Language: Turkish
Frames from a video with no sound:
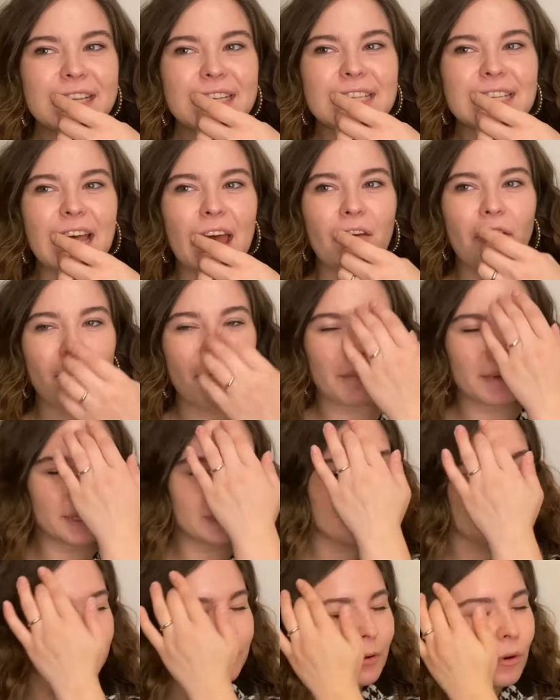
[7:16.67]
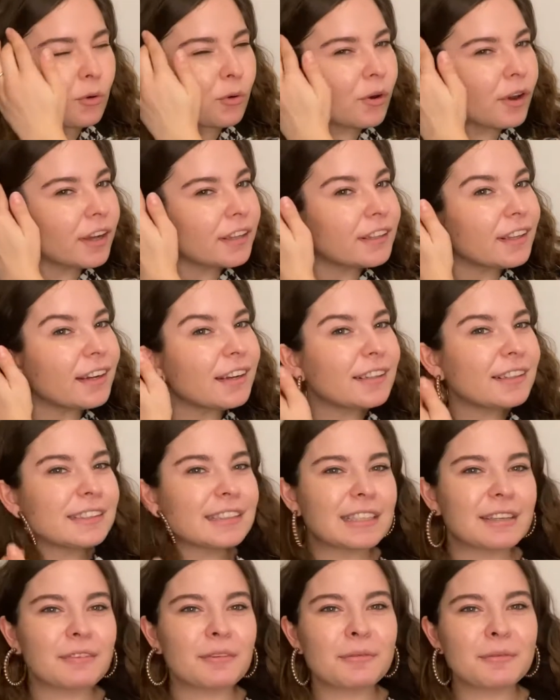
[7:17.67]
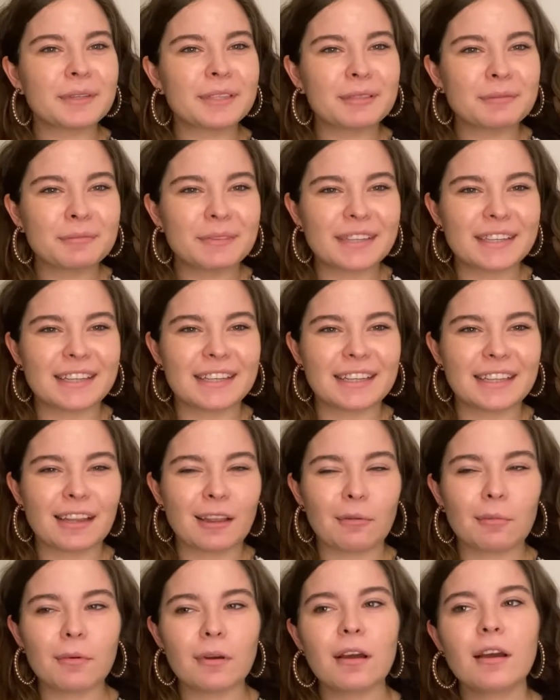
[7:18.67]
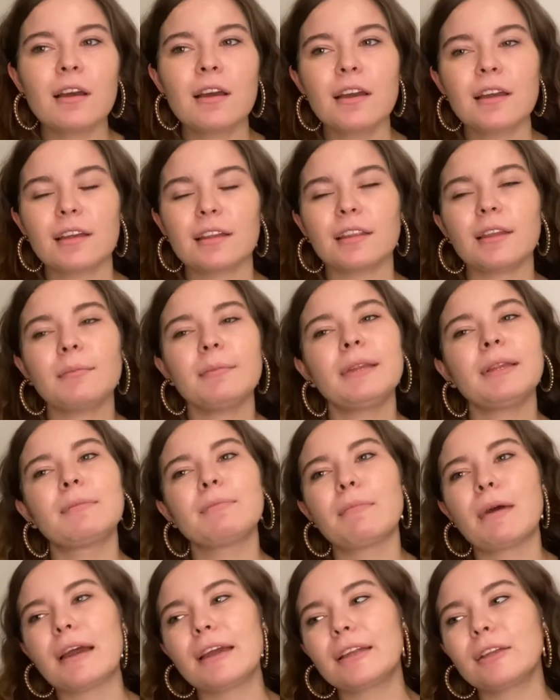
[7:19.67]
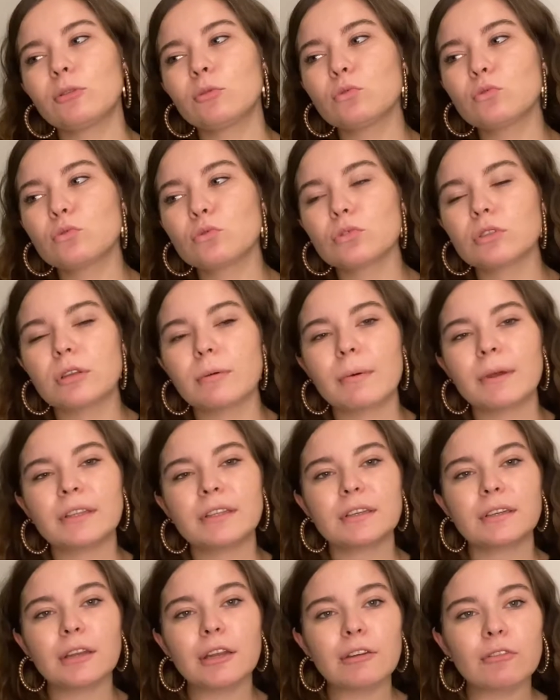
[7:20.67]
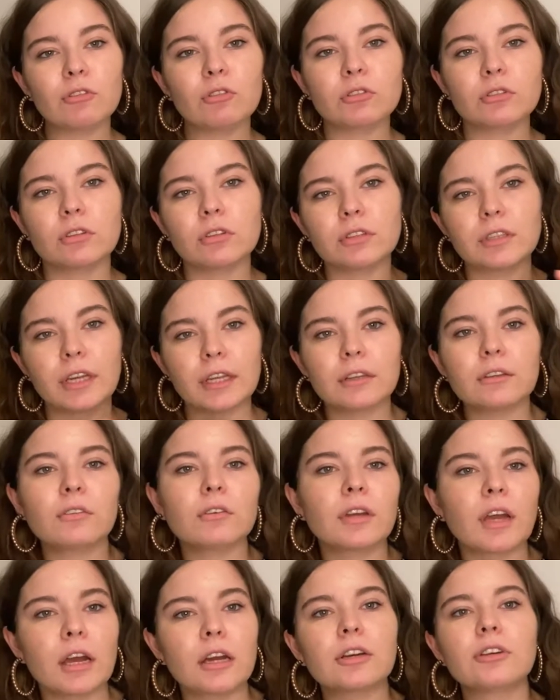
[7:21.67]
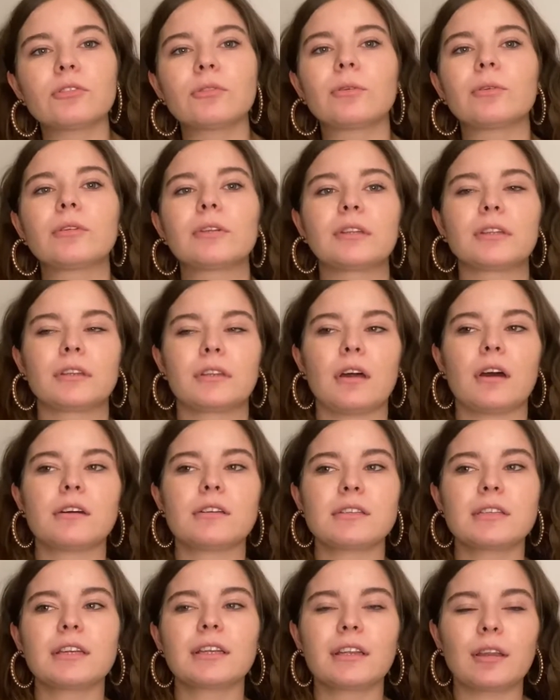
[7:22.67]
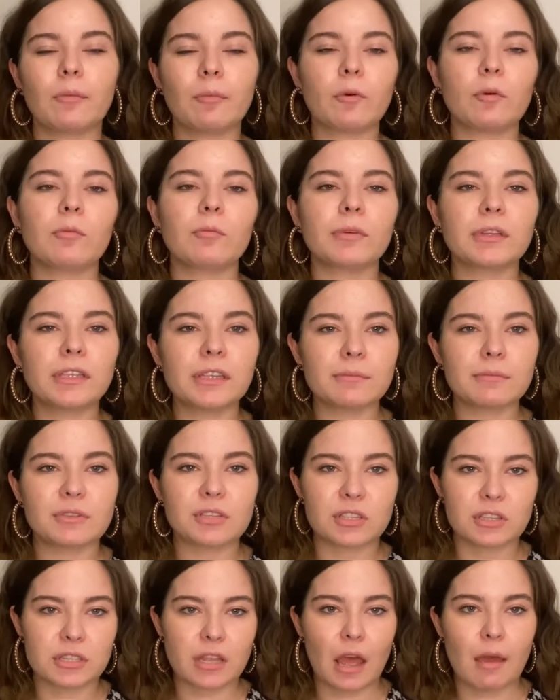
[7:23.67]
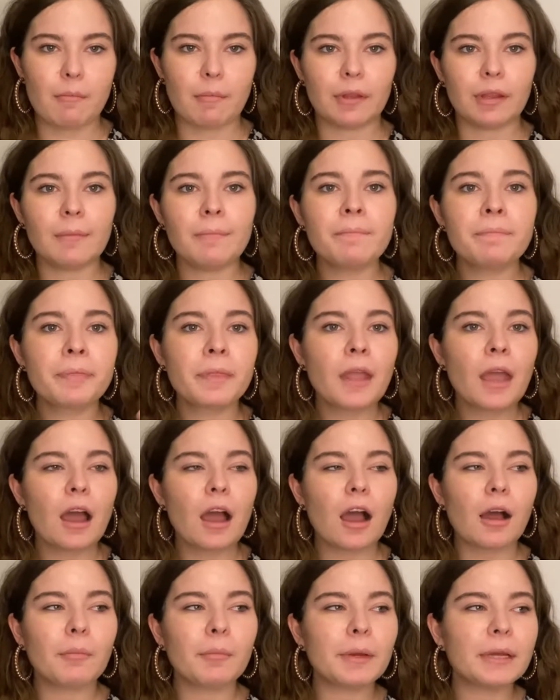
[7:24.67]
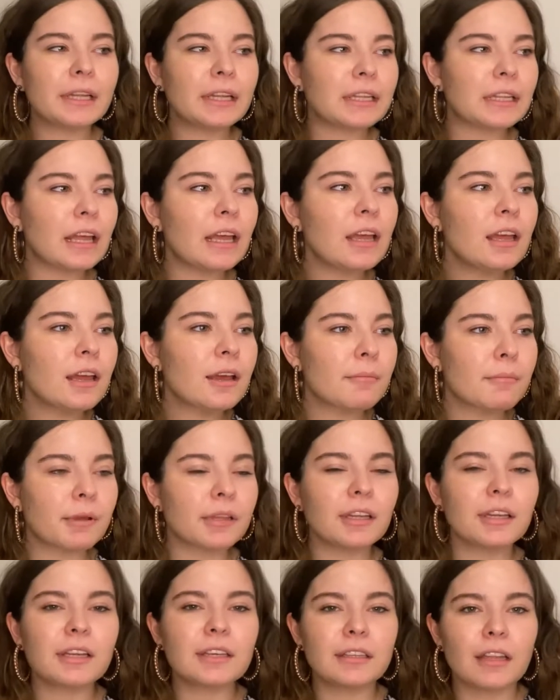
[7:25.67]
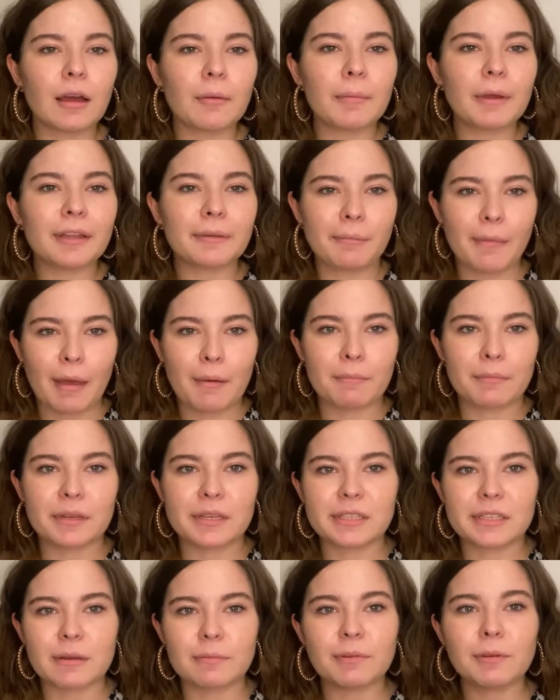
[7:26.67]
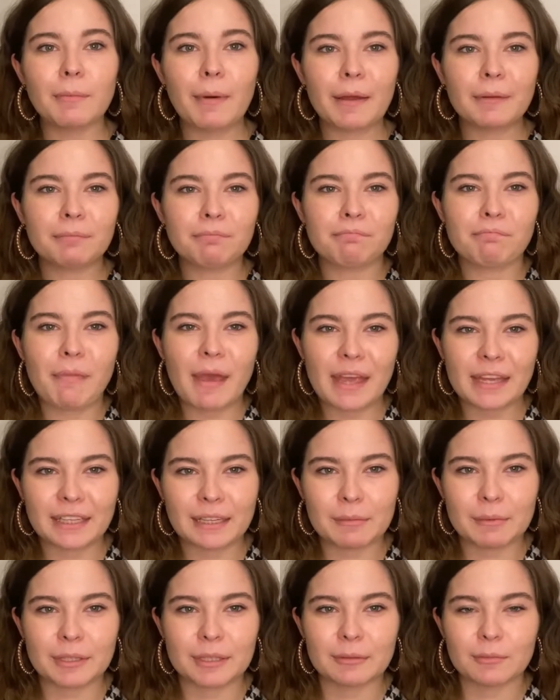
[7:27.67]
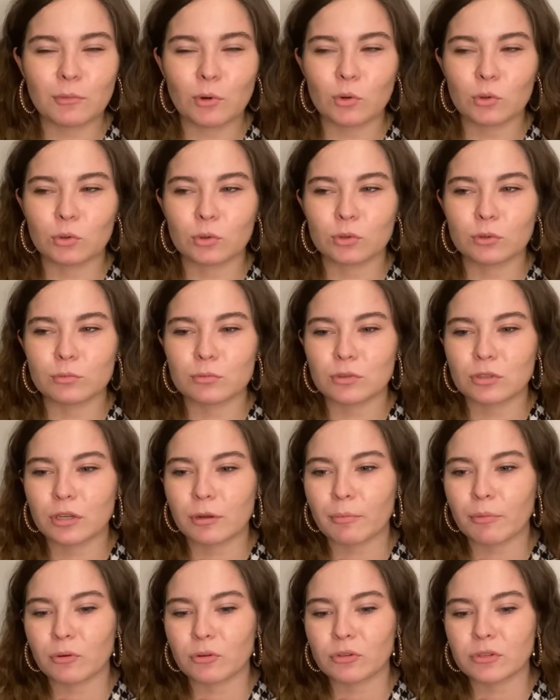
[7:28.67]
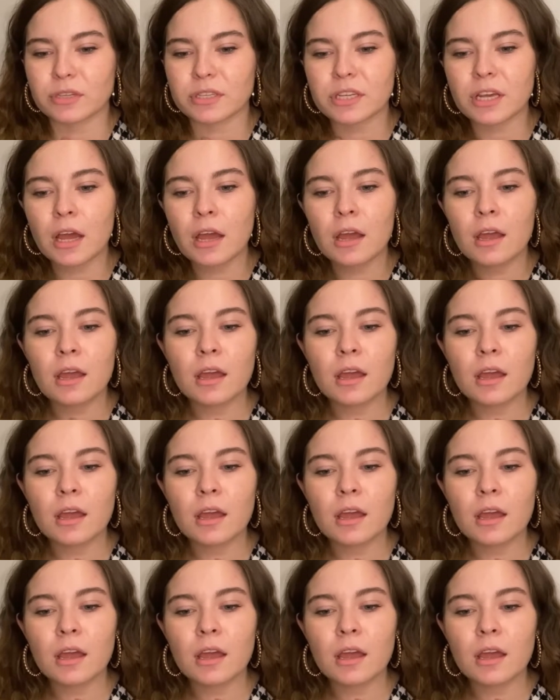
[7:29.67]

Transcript: sevemedim. O kadar sevemedim ki kitabı. Ne bileyim belki de uzun zamandır New Adult, Young Adult tarzı kitap okumadığım için sevmedim. Ama yine de bana hitap etmeyen bir kitaptı. Ben beğenemedim okuduğum süre boyunca.